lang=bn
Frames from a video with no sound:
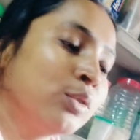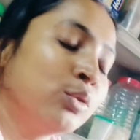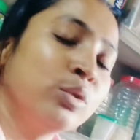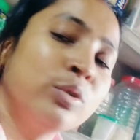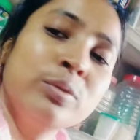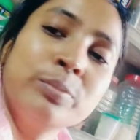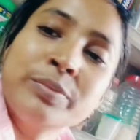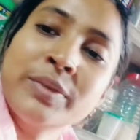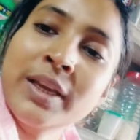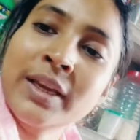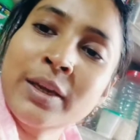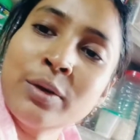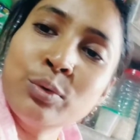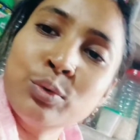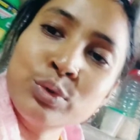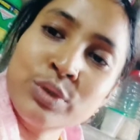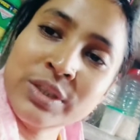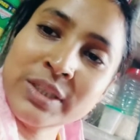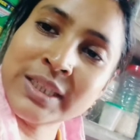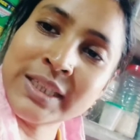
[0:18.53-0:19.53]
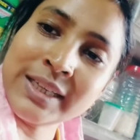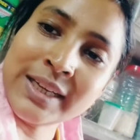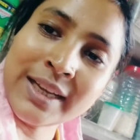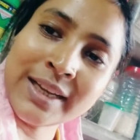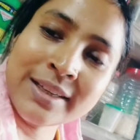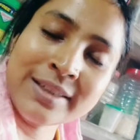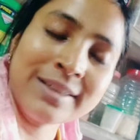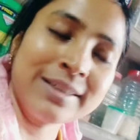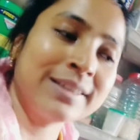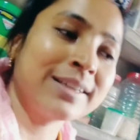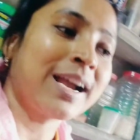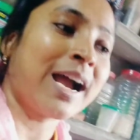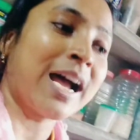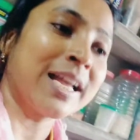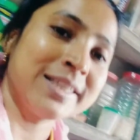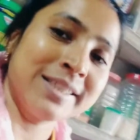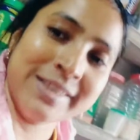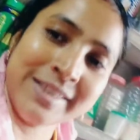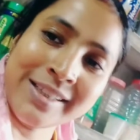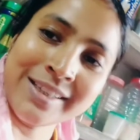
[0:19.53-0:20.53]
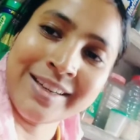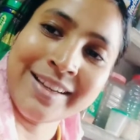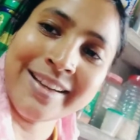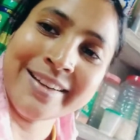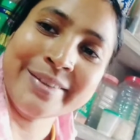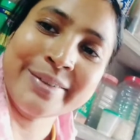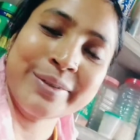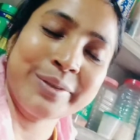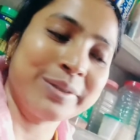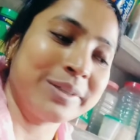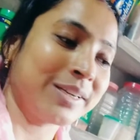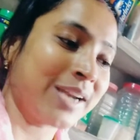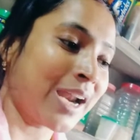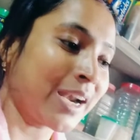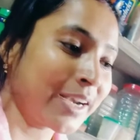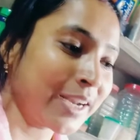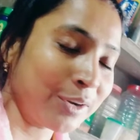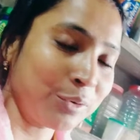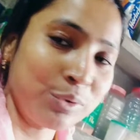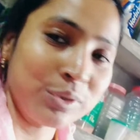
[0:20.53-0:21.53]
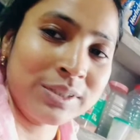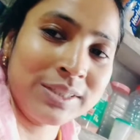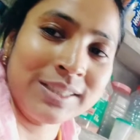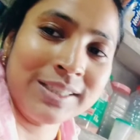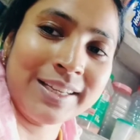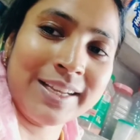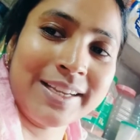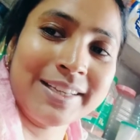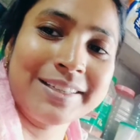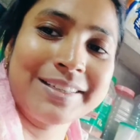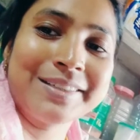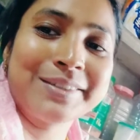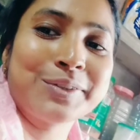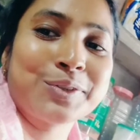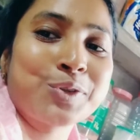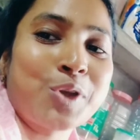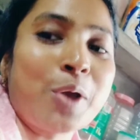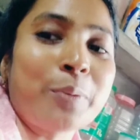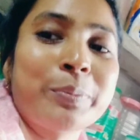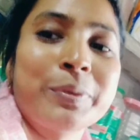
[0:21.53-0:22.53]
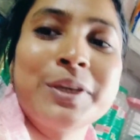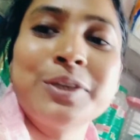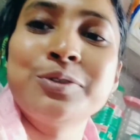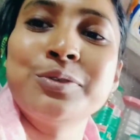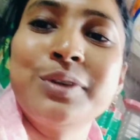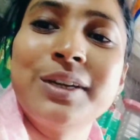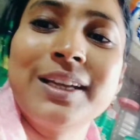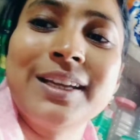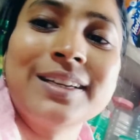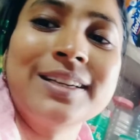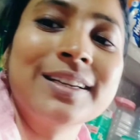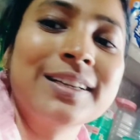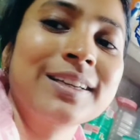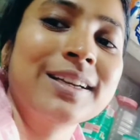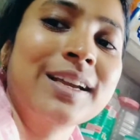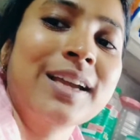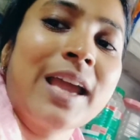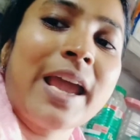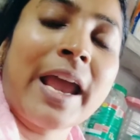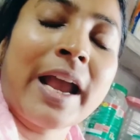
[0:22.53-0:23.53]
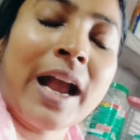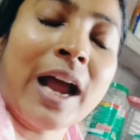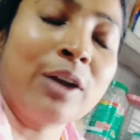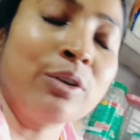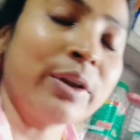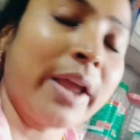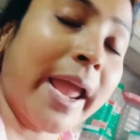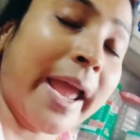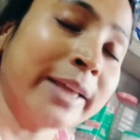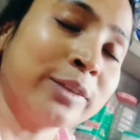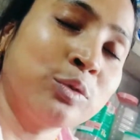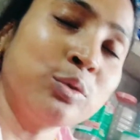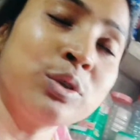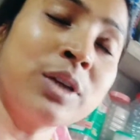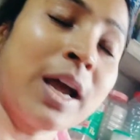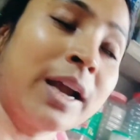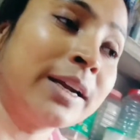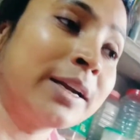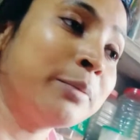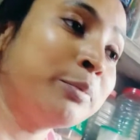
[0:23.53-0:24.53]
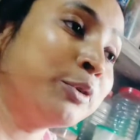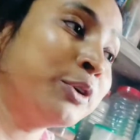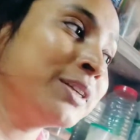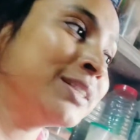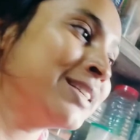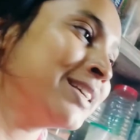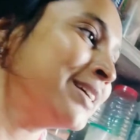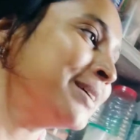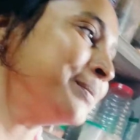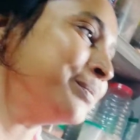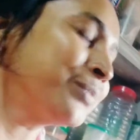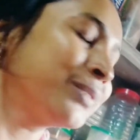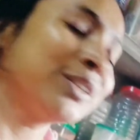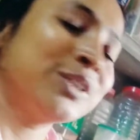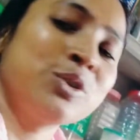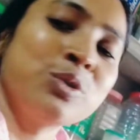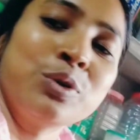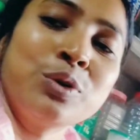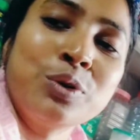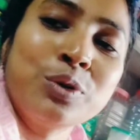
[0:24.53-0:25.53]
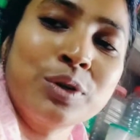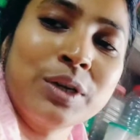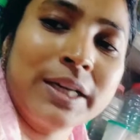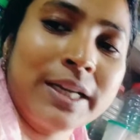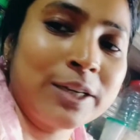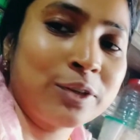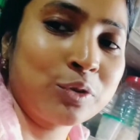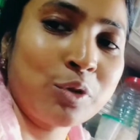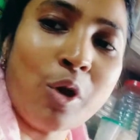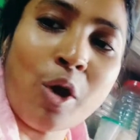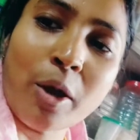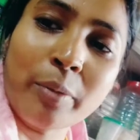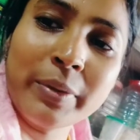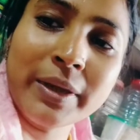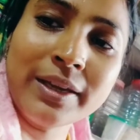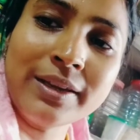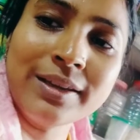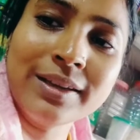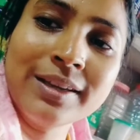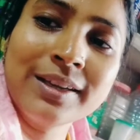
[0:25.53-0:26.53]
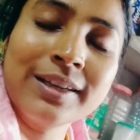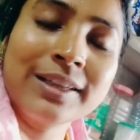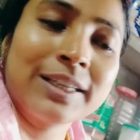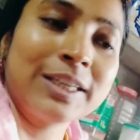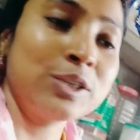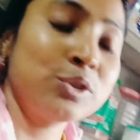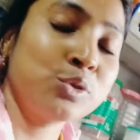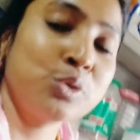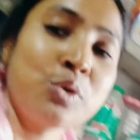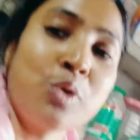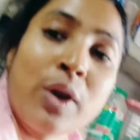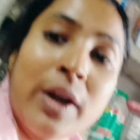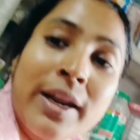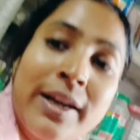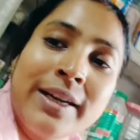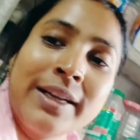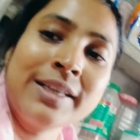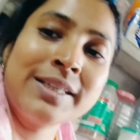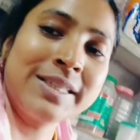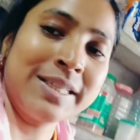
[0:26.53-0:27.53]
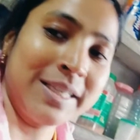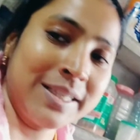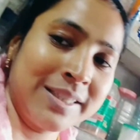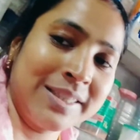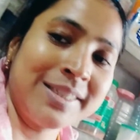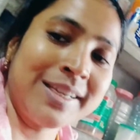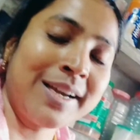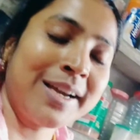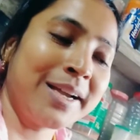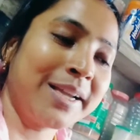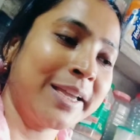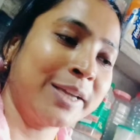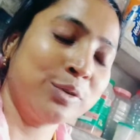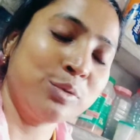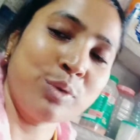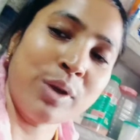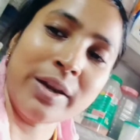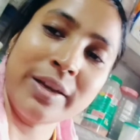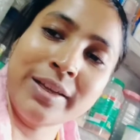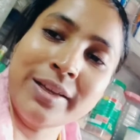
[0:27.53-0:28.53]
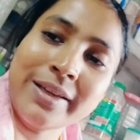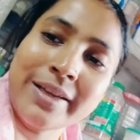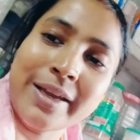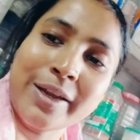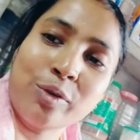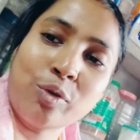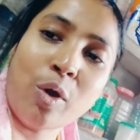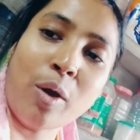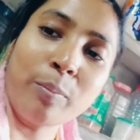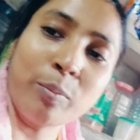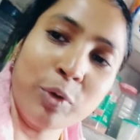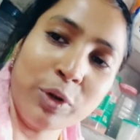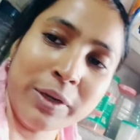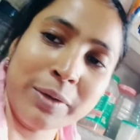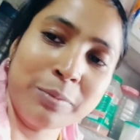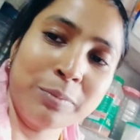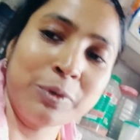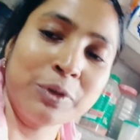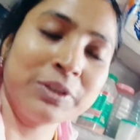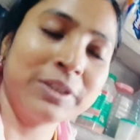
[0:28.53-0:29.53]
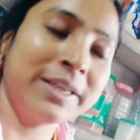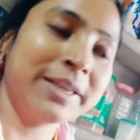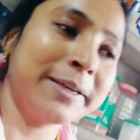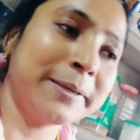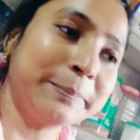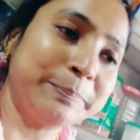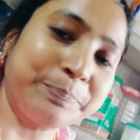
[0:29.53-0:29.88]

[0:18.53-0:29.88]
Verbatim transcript: ঘুম থেকে উঠছি লেট খাচ্ছি লেট রান্না করছি লেট সব কিছু লেট কারণ এত ঠান্ডা পড়েছে তো লেট তো হবেই কিচ্ছু করার নেই শীতটা একটুখানি কম্বলের মধ্যে